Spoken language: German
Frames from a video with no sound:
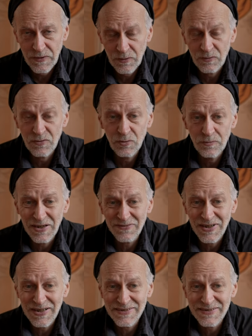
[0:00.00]
und
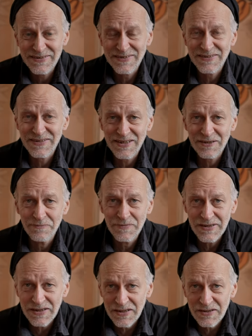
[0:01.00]
dummerweise sich eben
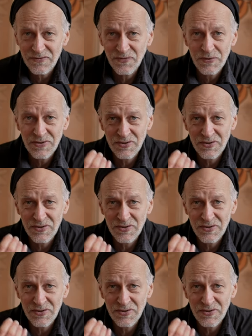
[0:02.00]
nicht von